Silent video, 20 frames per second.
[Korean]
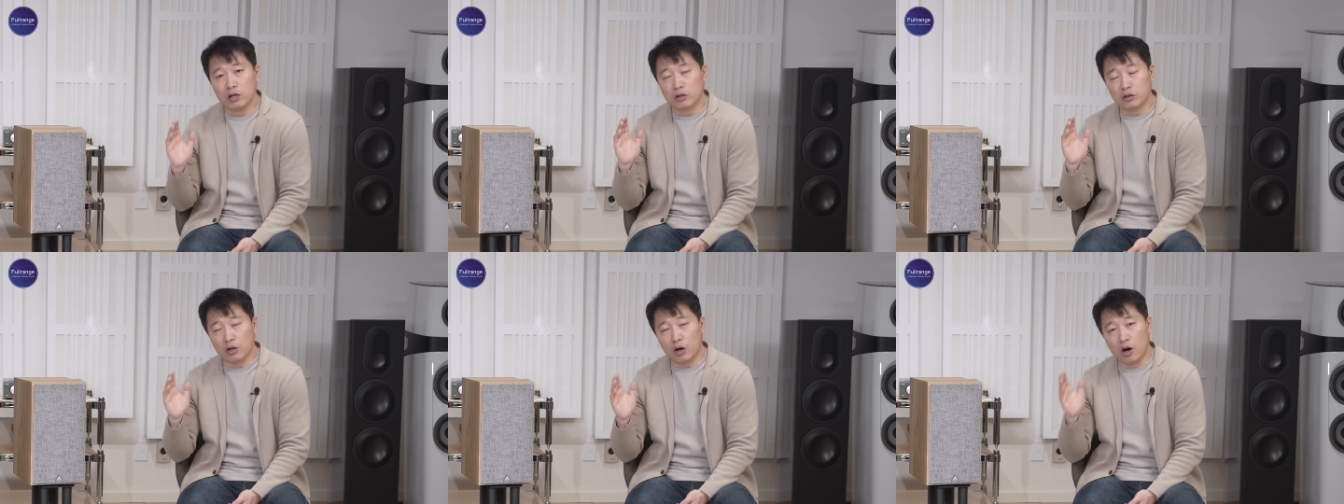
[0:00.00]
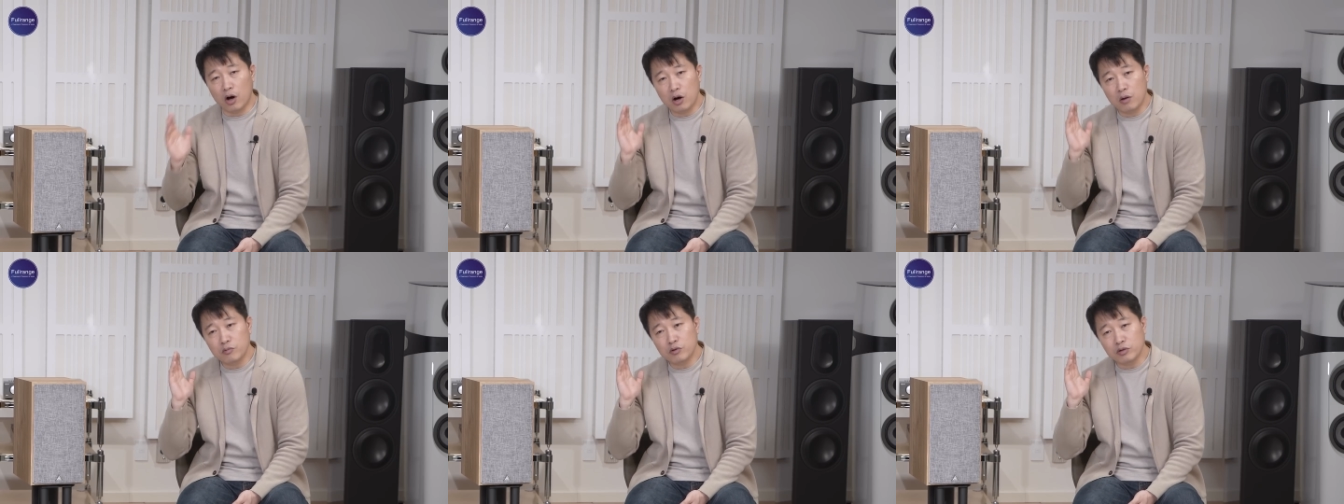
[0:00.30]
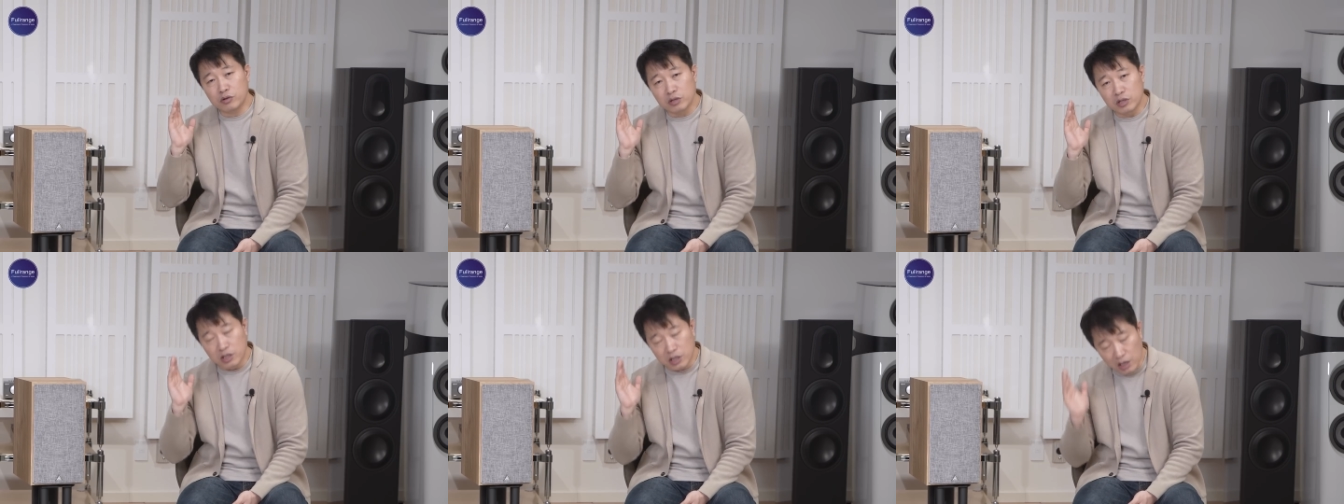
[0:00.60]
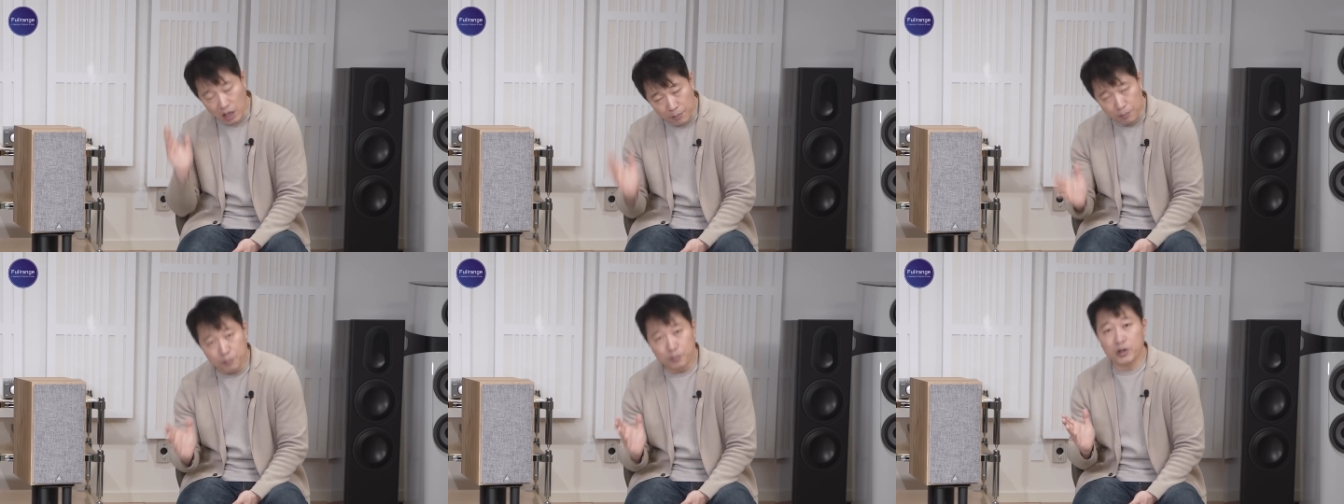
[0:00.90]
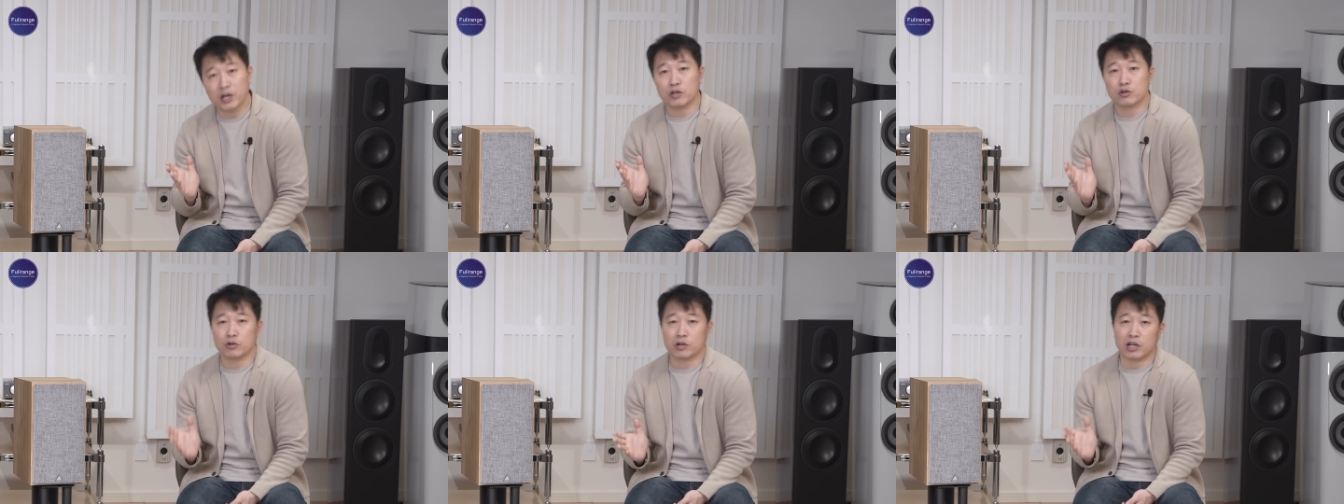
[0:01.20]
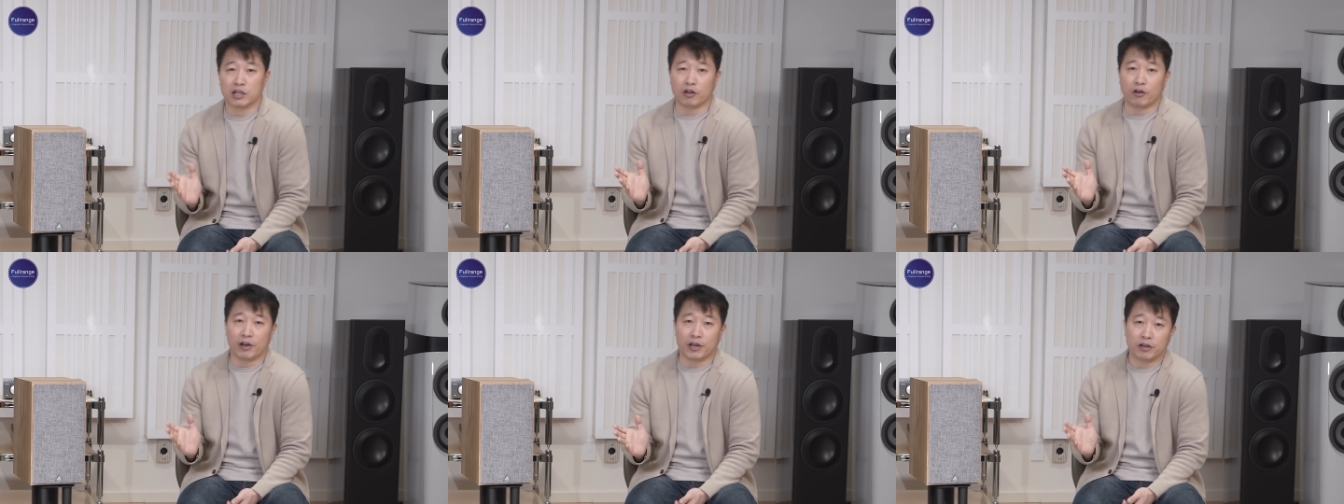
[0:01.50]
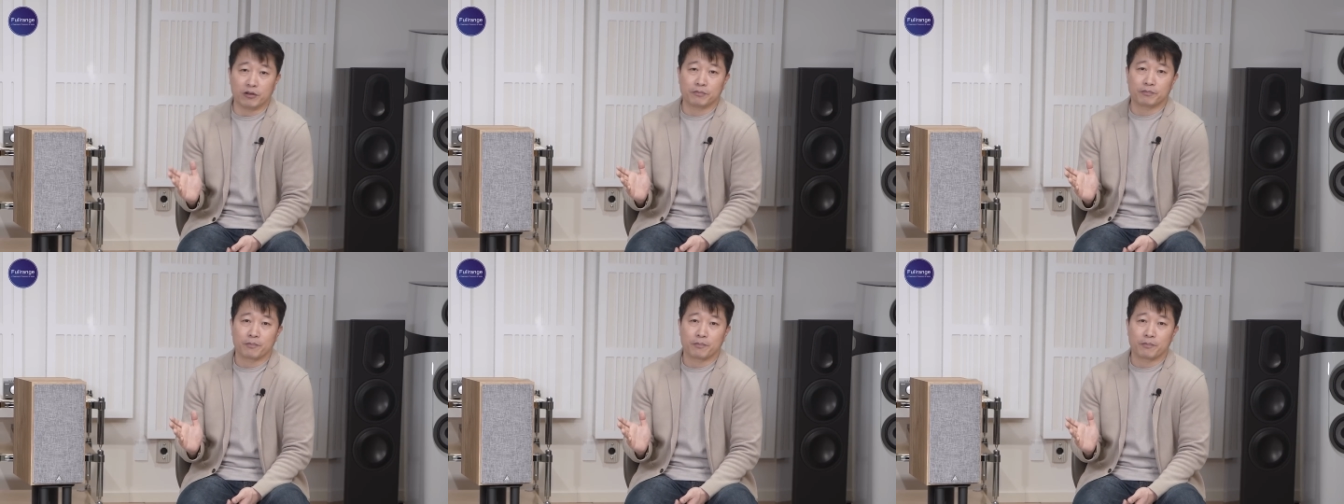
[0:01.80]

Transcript: 너무 예쁘게 소리가 나와요.